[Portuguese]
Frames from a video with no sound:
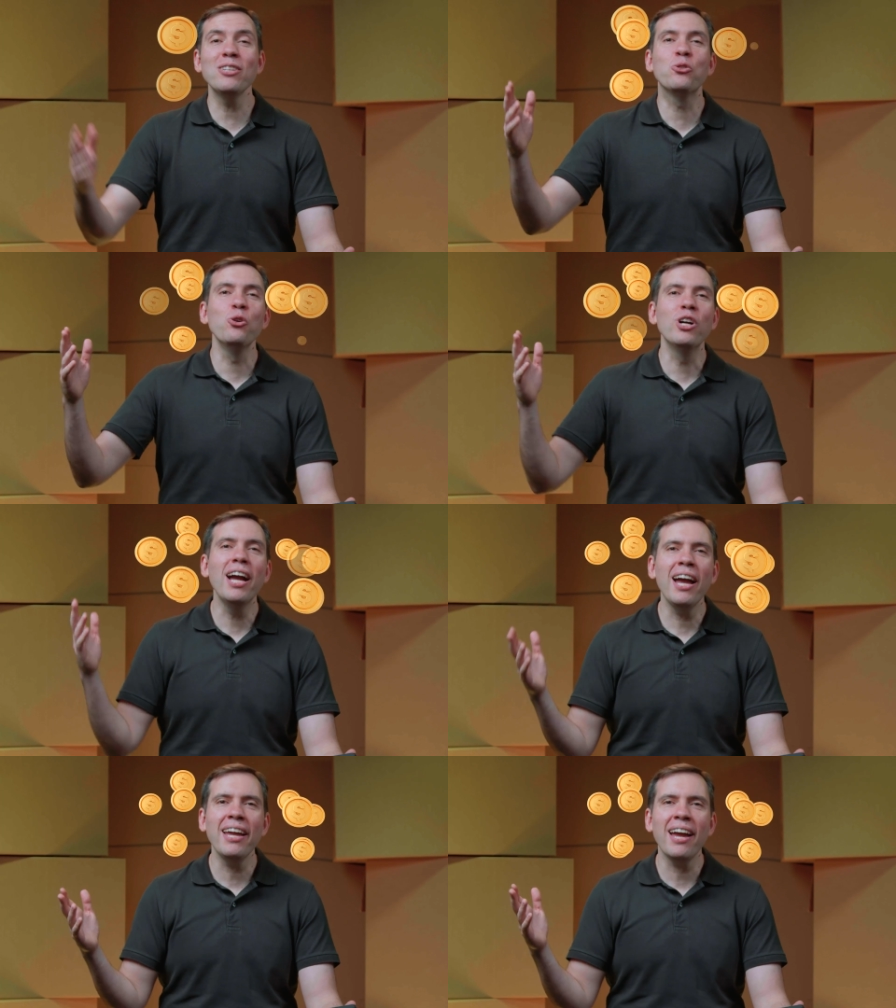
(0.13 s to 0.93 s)
Quanto
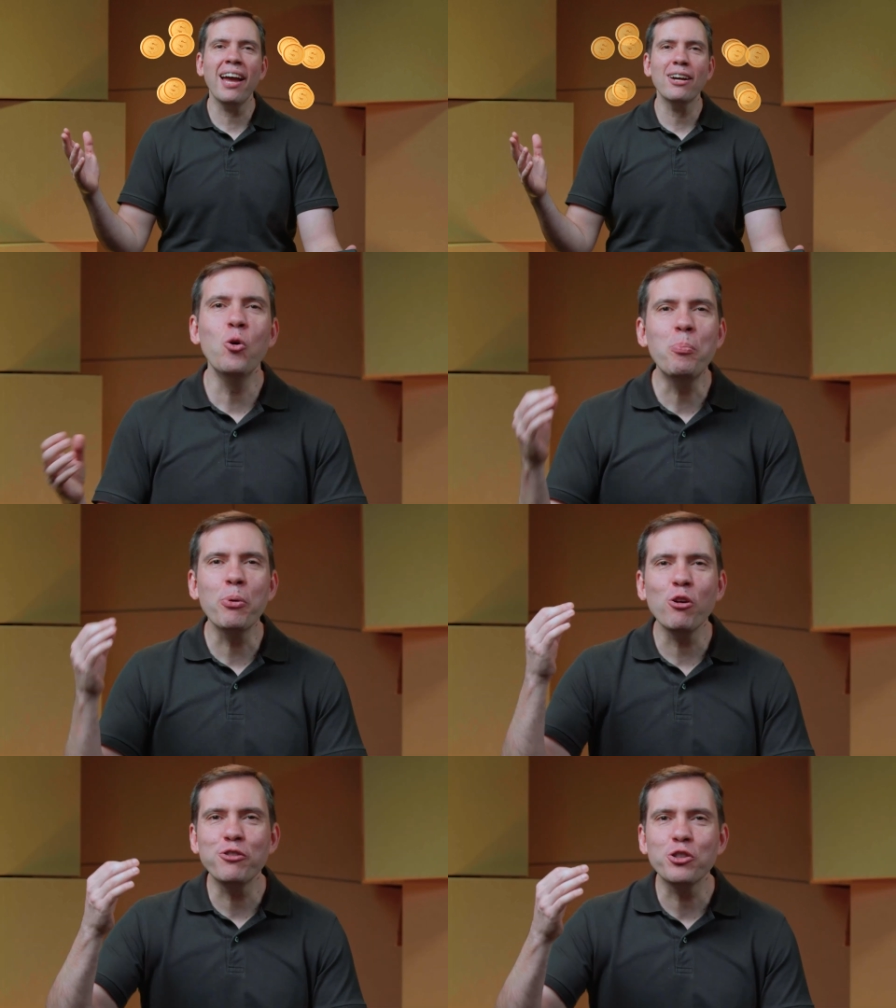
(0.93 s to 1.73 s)
ganha um
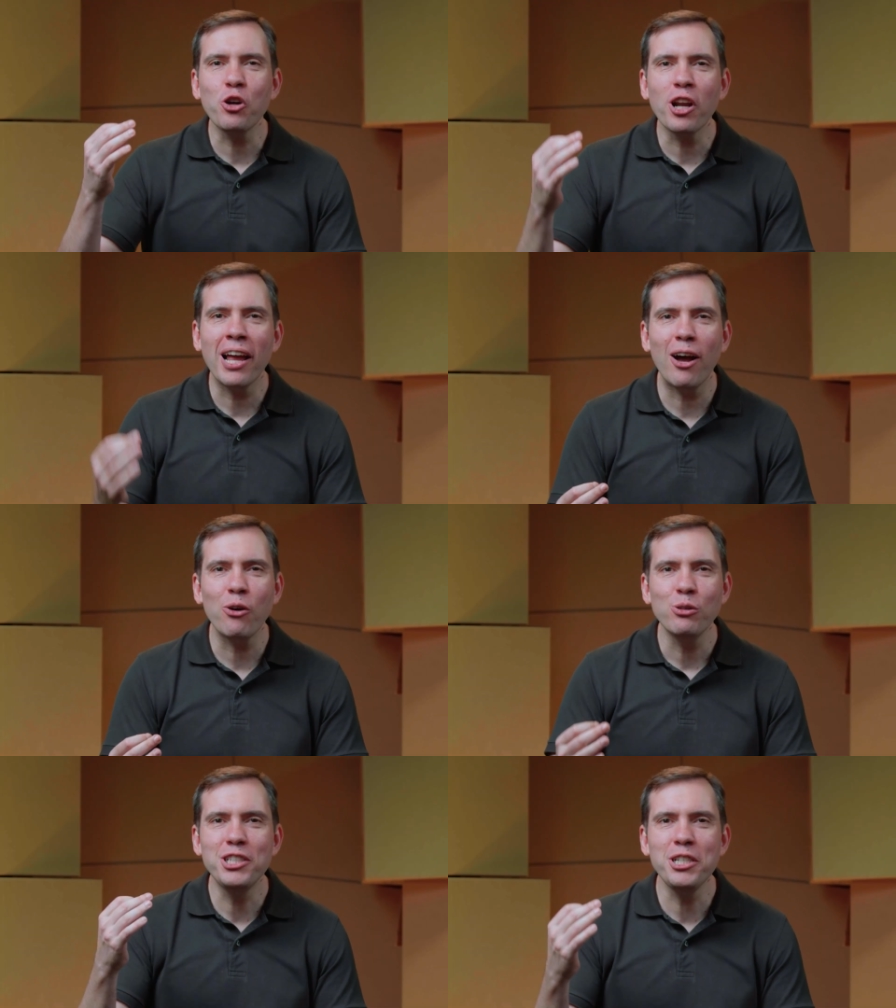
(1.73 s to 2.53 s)

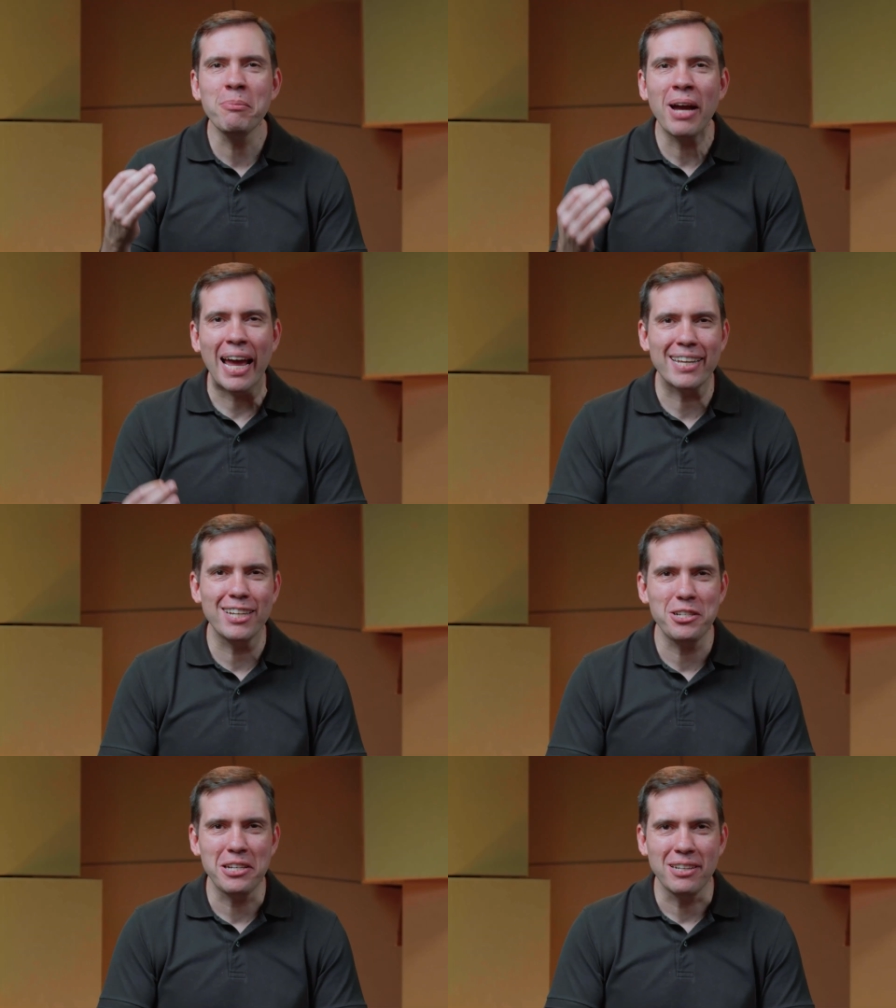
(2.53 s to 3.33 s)
profissional de
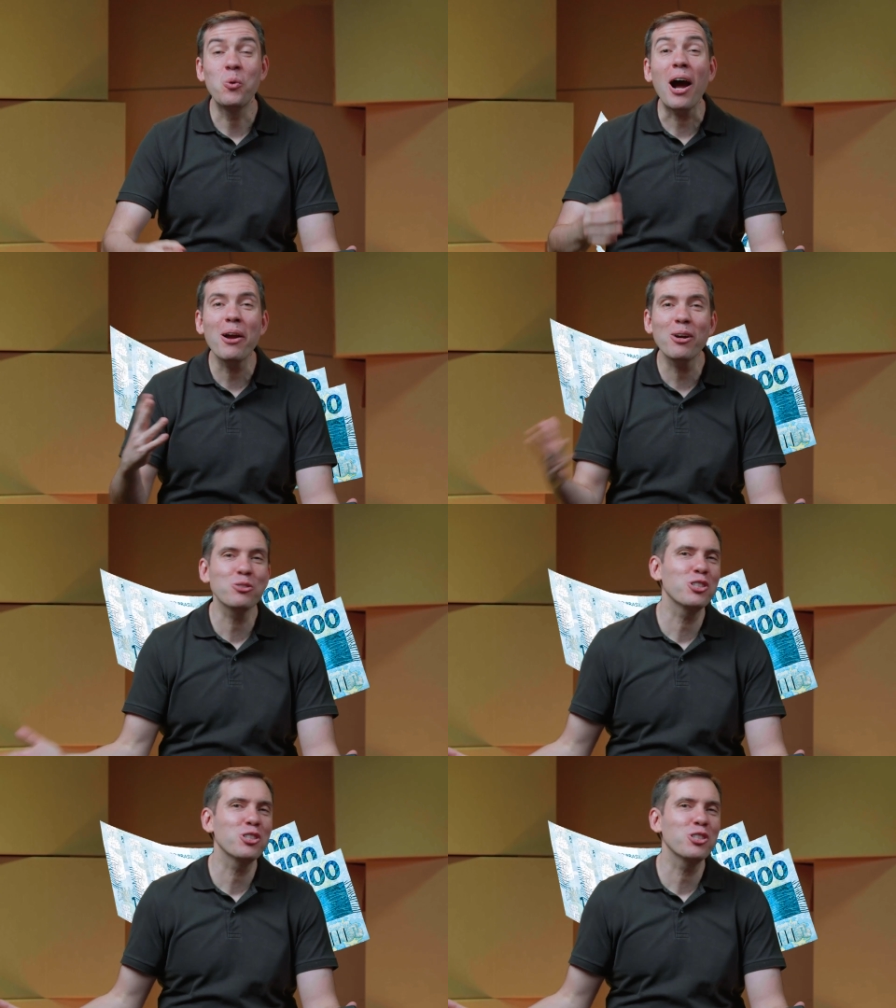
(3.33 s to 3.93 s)
marketing? Qual é o